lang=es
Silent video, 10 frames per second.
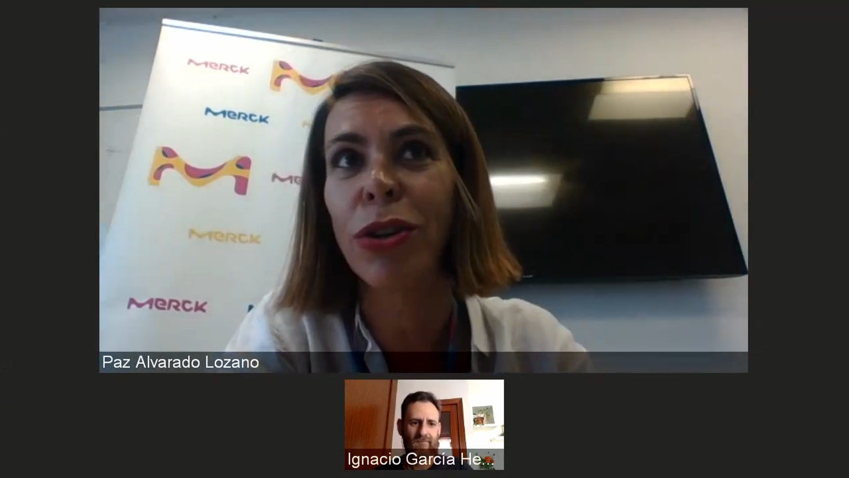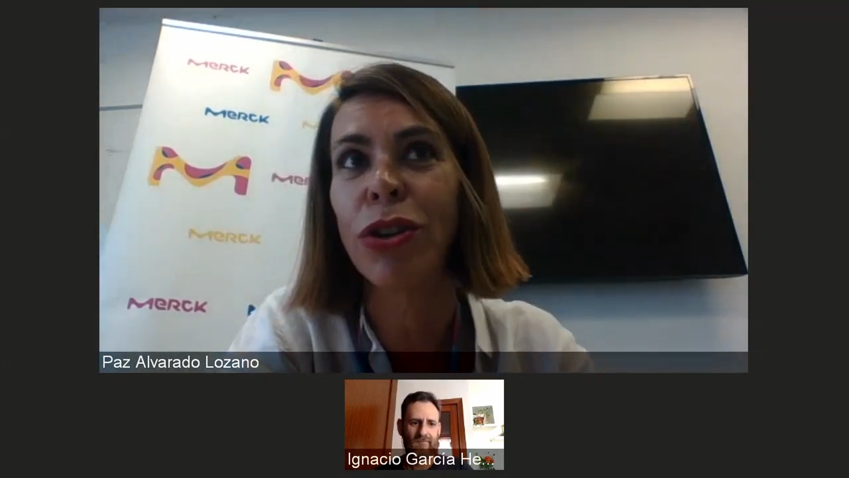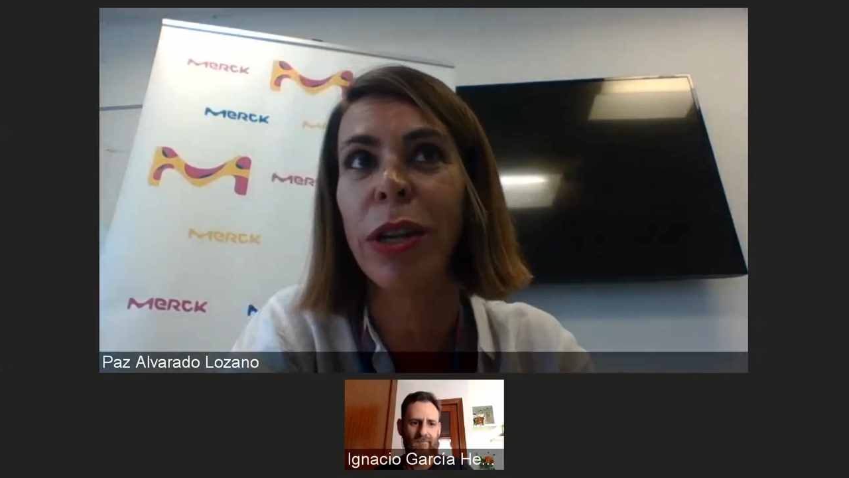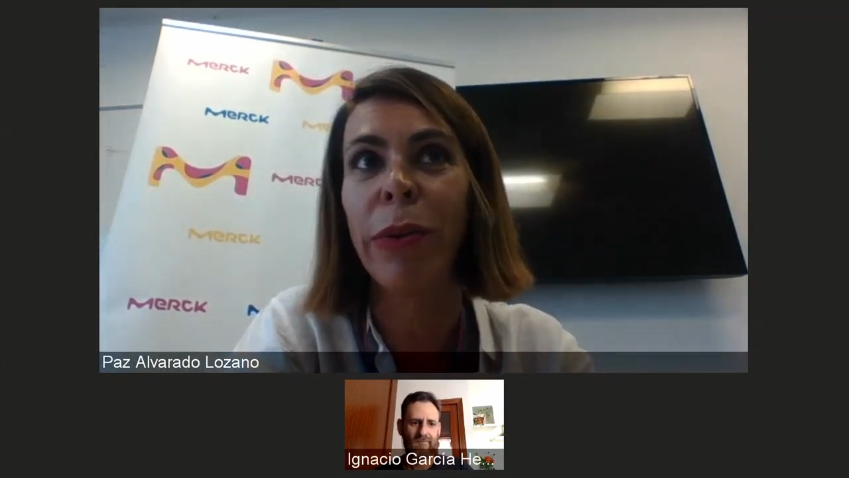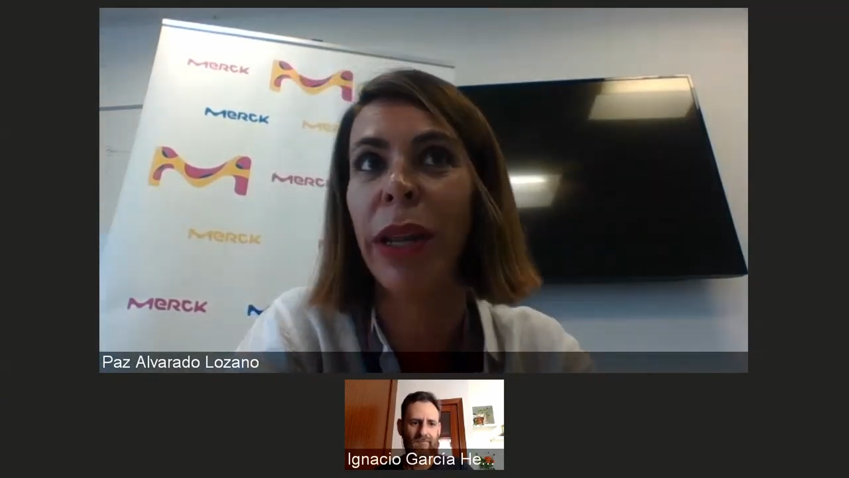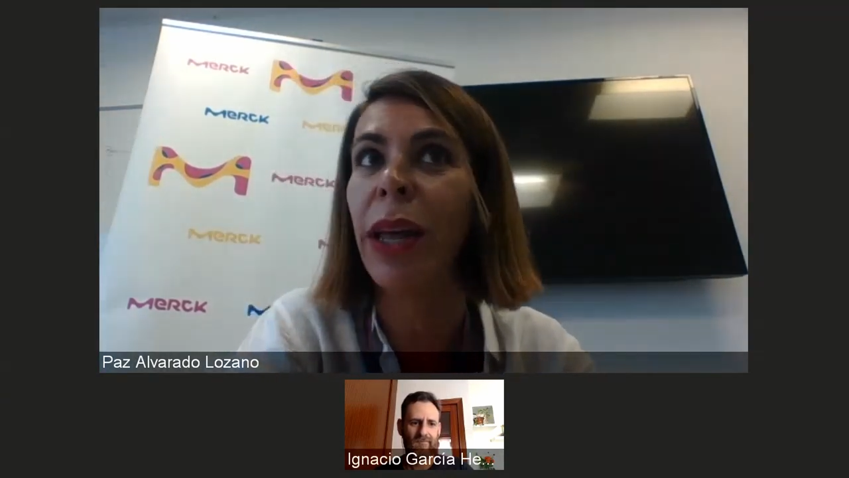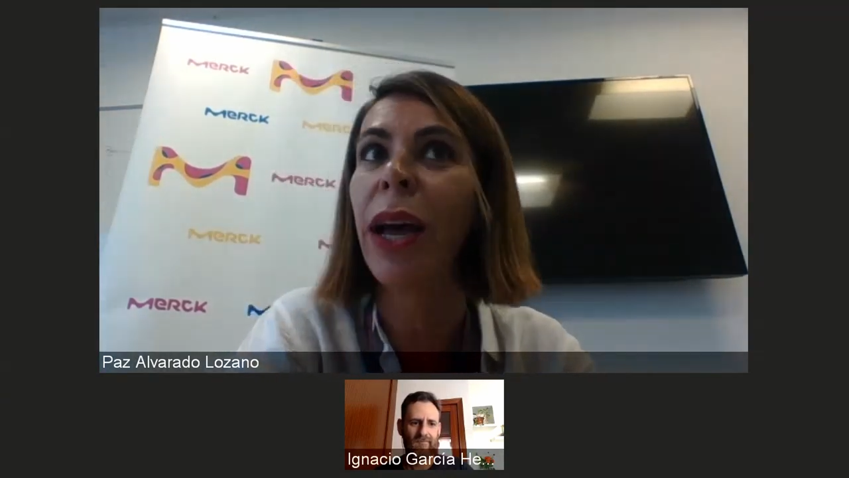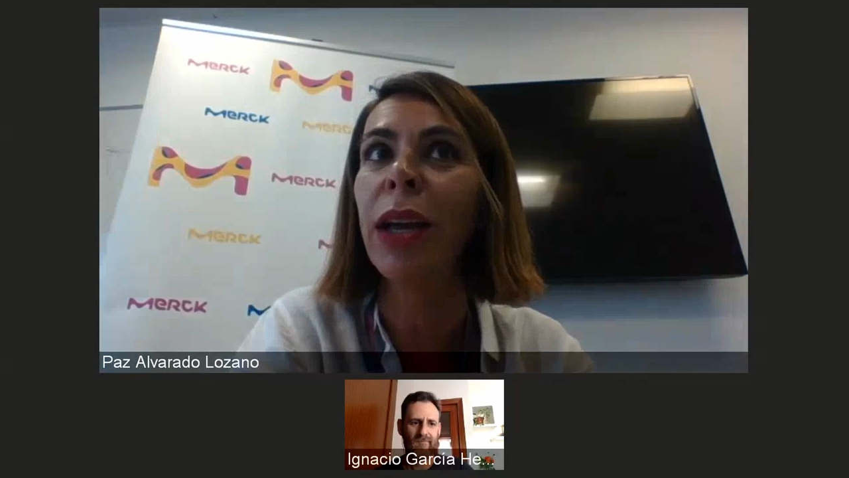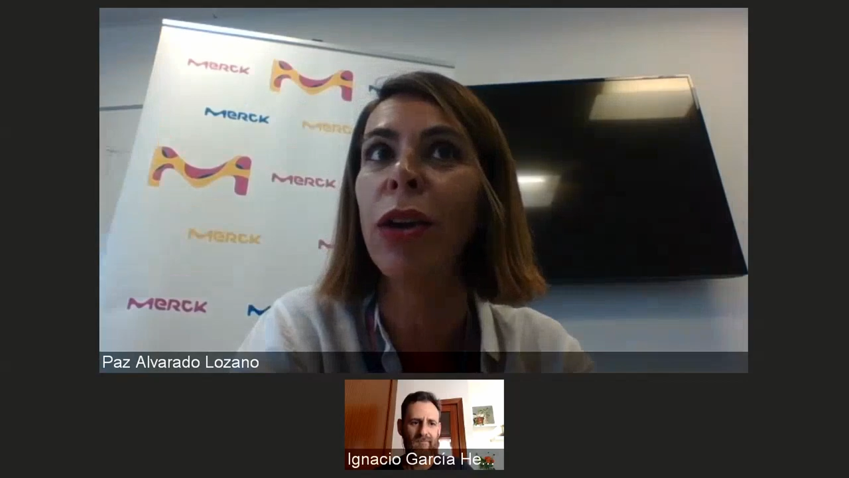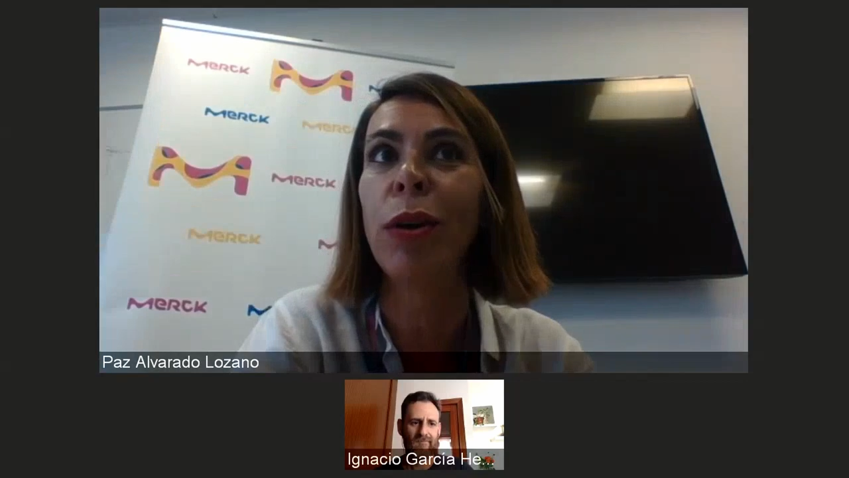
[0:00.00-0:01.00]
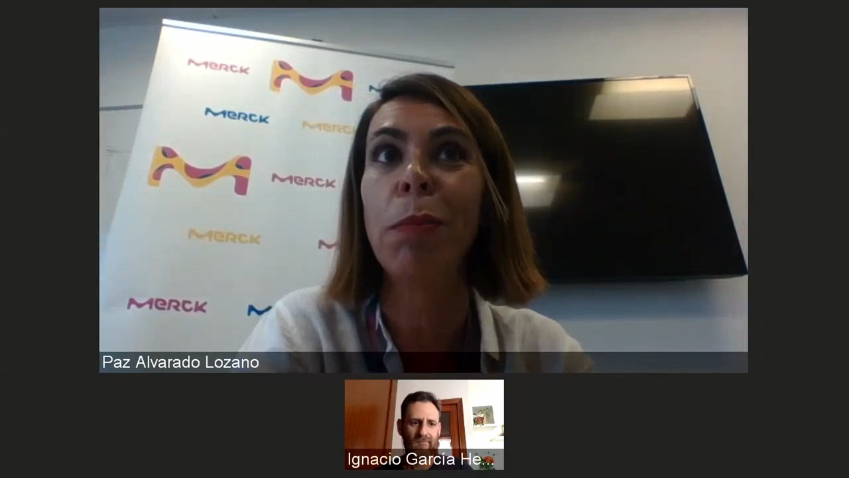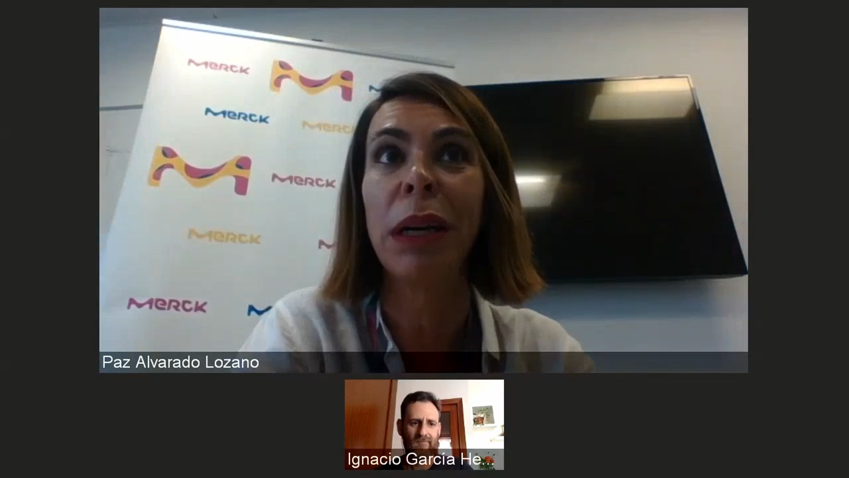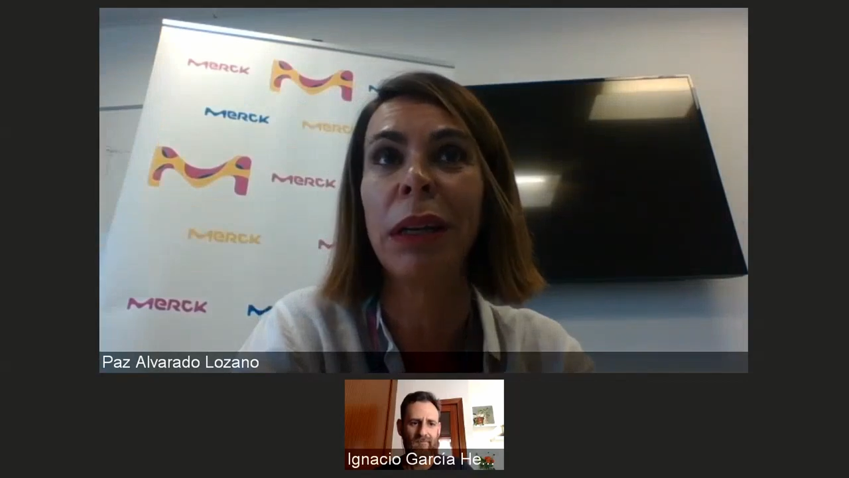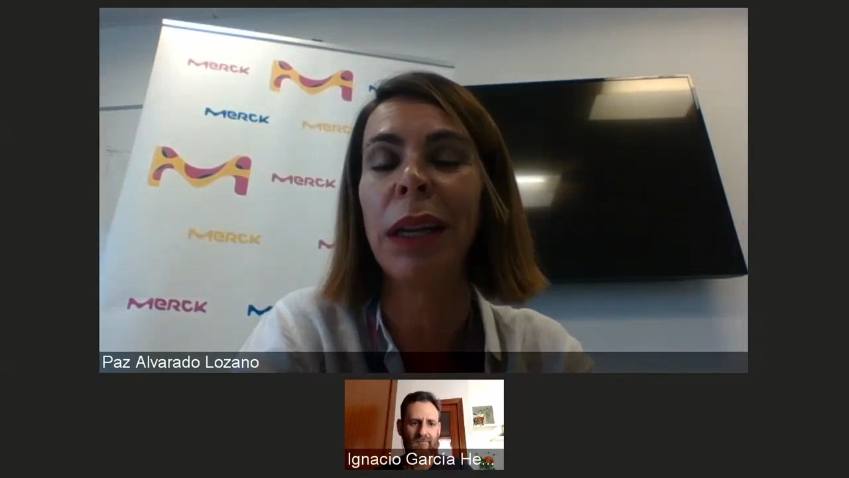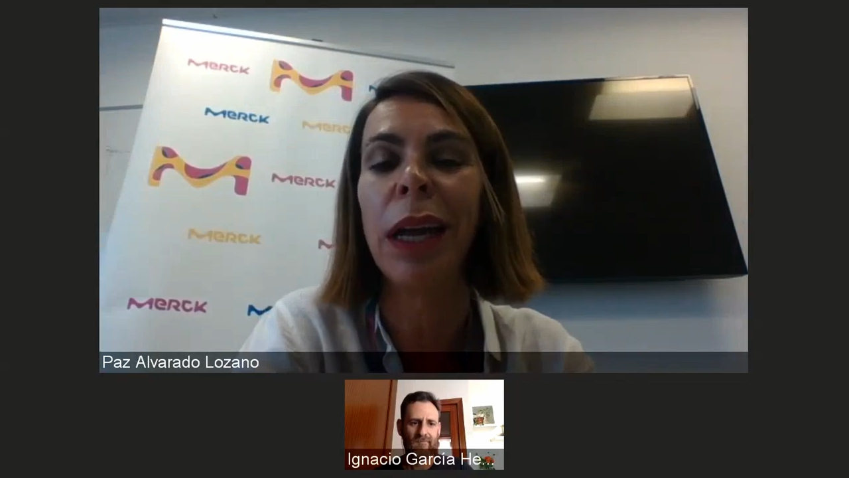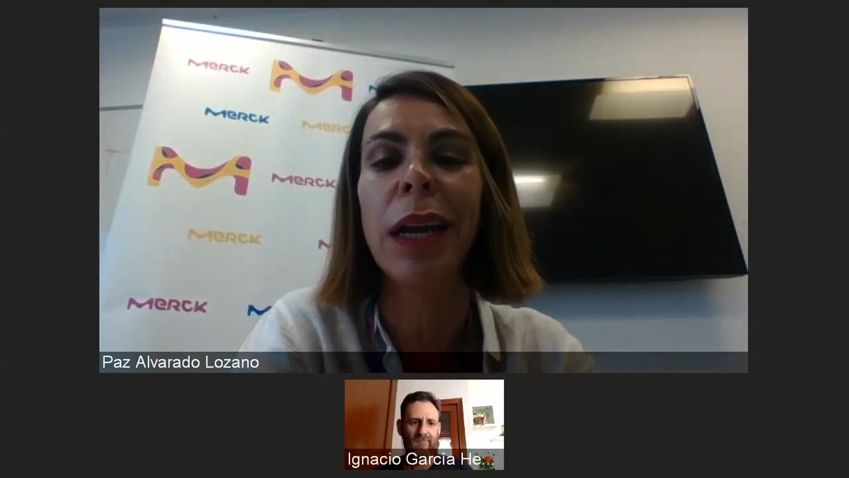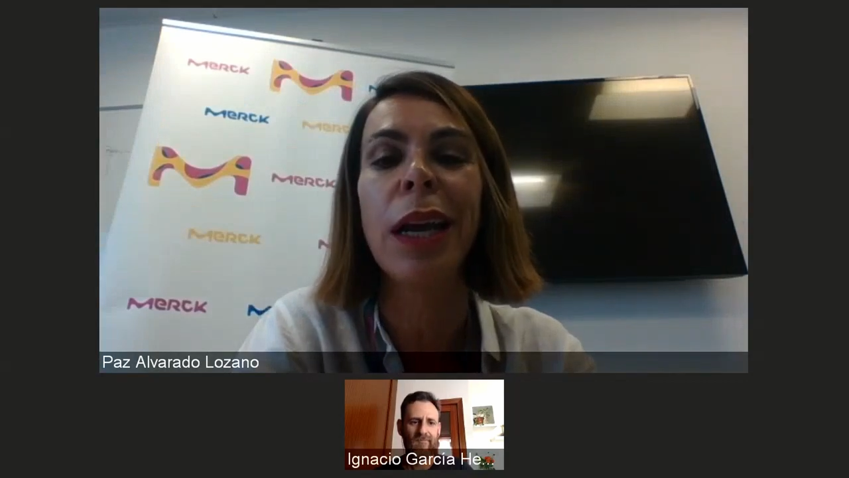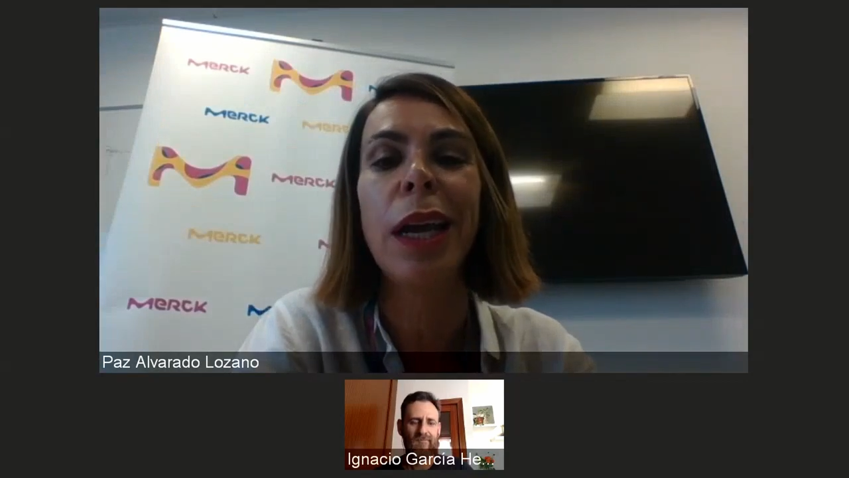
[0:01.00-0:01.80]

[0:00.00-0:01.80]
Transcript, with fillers: sostenibilidad y con impactar